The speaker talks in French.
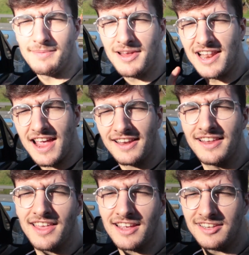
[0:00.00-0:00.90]
5000 likes,
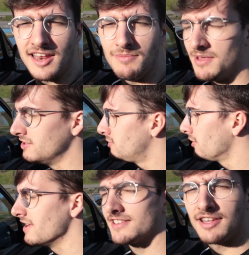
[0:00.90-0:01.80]
les gars, Kylian, il met une
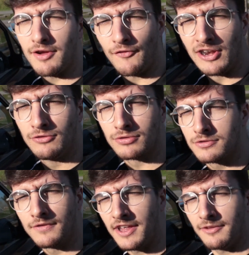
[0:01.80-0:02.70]
story Insta où il fait le tour
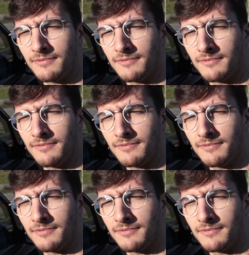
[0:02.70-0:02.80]
de son van.